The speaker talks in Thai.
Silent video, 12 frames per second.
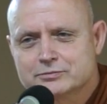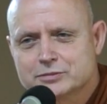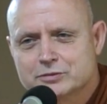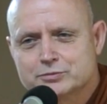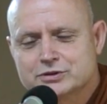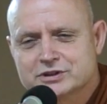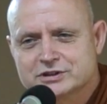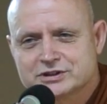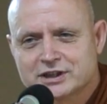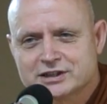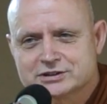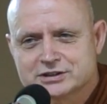พระพุทธ
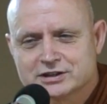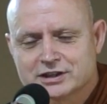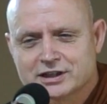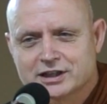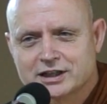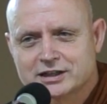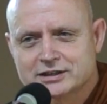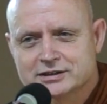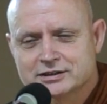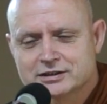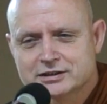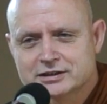ศาสนา
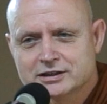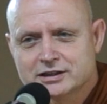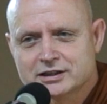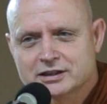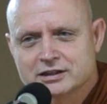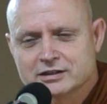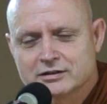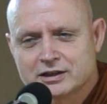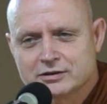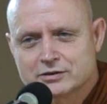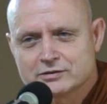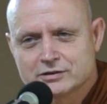เรา
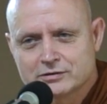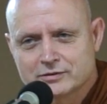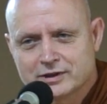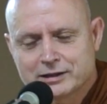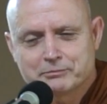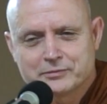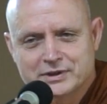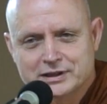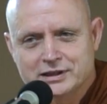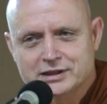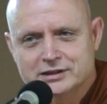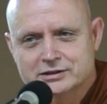ก็ต้องรับมื
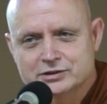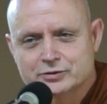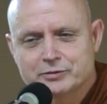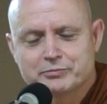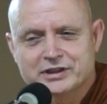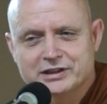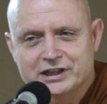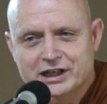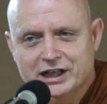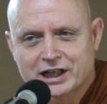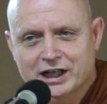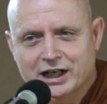อด้วยปัญ
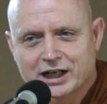ญา